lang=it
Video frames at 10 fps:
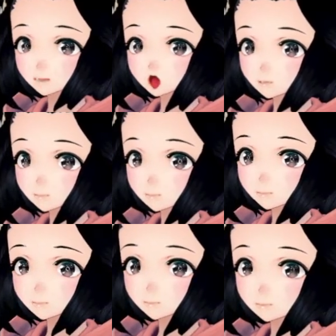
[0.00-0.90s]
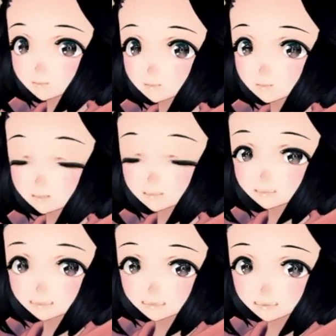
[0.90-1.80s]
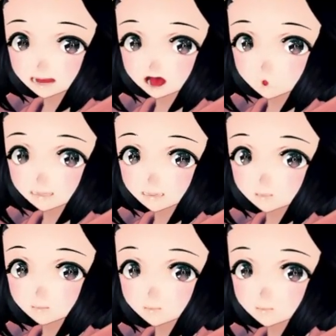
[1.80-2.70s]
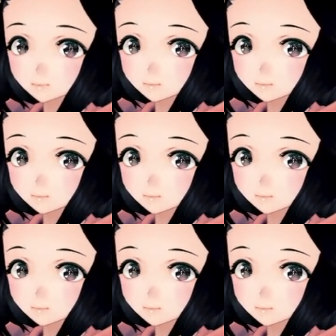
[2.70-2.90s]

Ho ricevuto lanciaspade. spade?